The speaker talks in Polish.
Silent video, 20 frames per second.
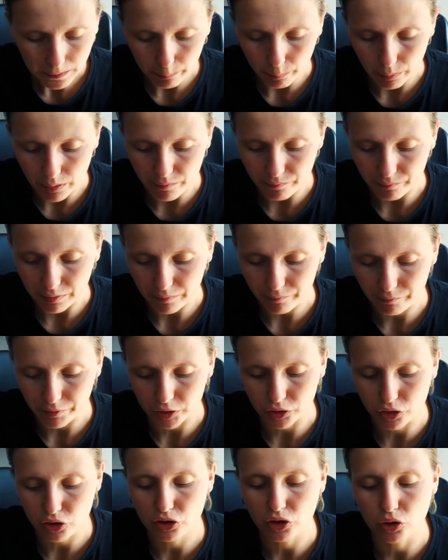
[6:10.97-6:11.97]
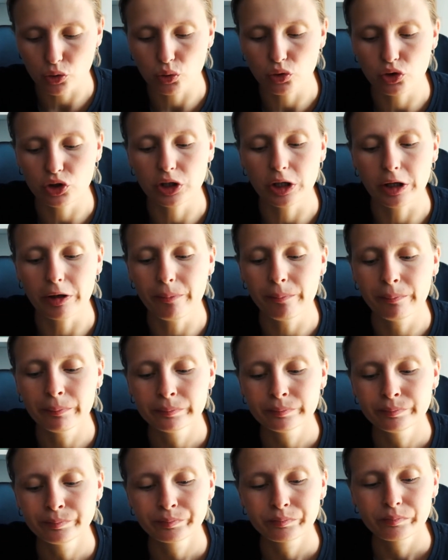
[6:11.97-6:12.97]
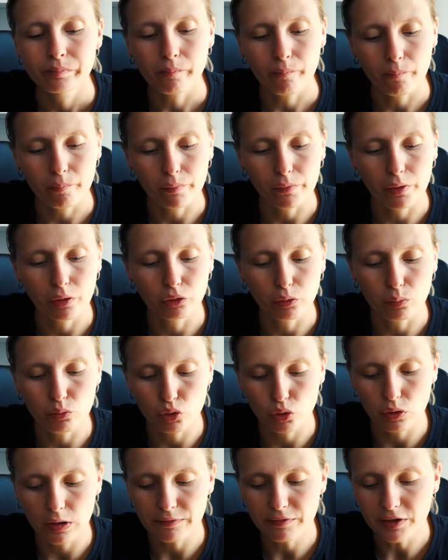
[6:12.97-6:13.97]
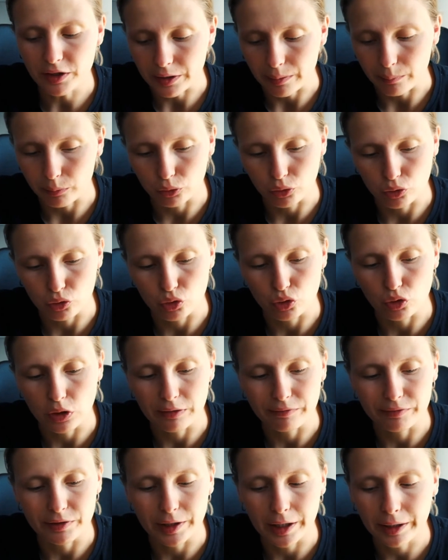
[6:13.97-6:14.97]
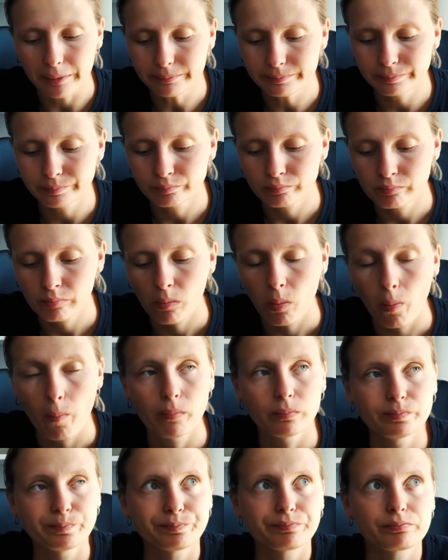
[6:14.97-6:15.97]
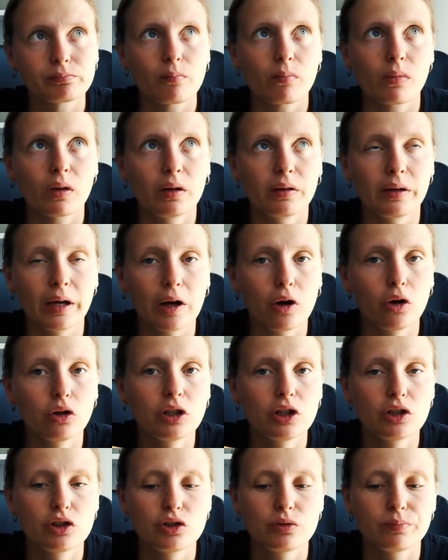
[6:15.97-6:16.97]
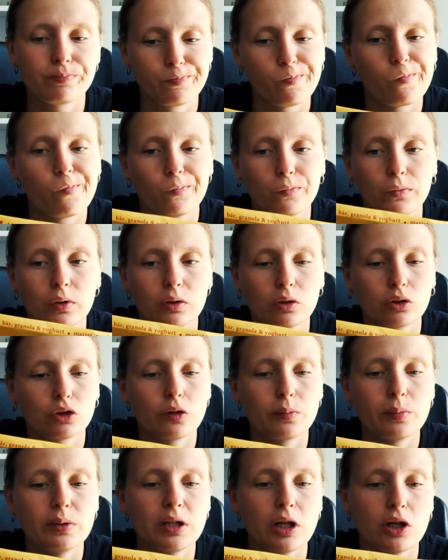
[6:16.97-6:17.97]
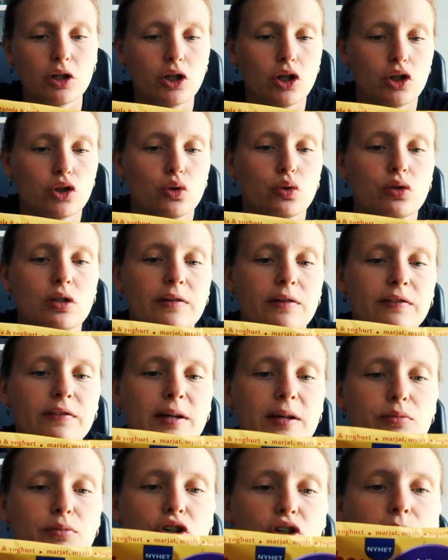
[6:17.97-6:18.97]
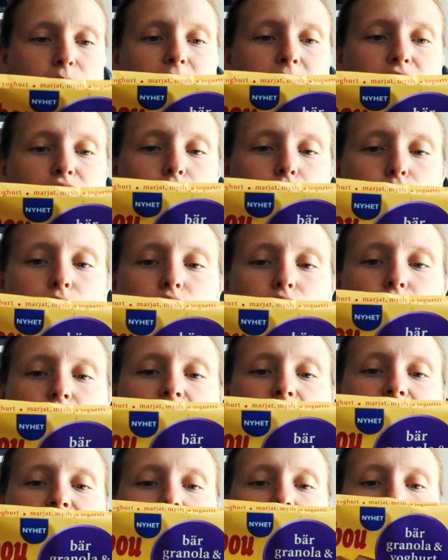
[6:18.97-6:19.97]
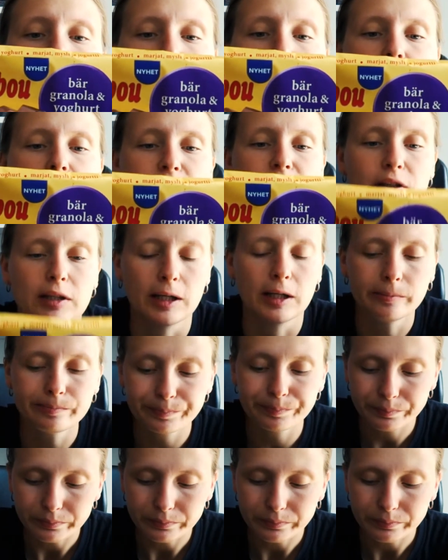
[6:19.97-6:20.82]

Powiem Wam, faktycznie czuć tę mm, żurawinę, bo to jest żurawina. Jagody odrobinę też czuć, ale wydaje mi się, że bardziej tu wyczuwalna jest żurawina.